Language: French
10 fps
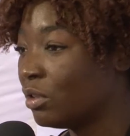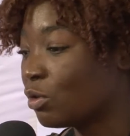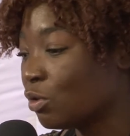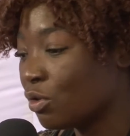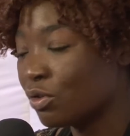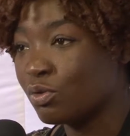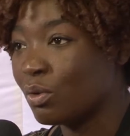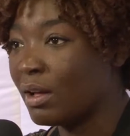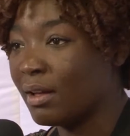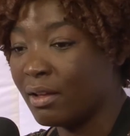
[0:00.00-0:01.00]
en gros,
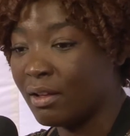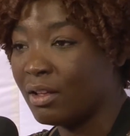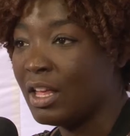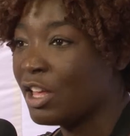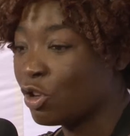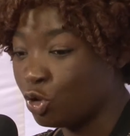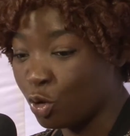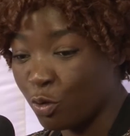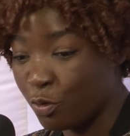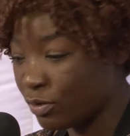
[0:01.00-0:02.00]
soit que
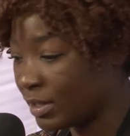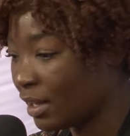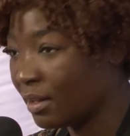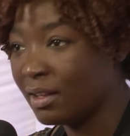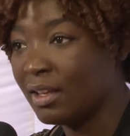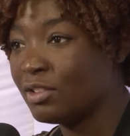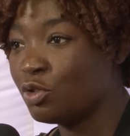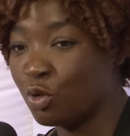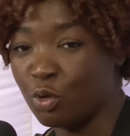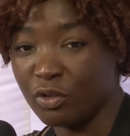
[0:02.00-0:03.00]
je refaisais
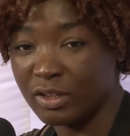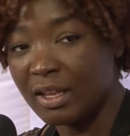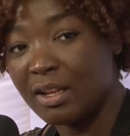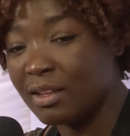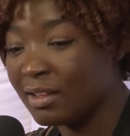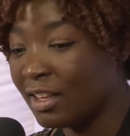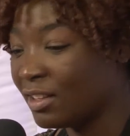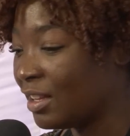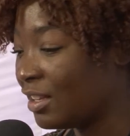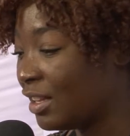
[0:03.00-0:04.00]
je revendais
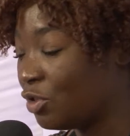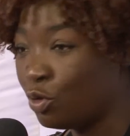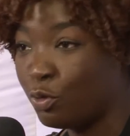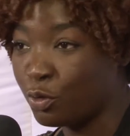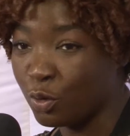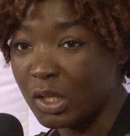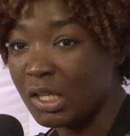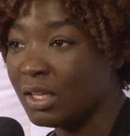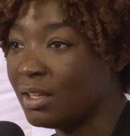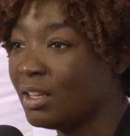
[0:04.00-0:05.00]
des, jus de fruits,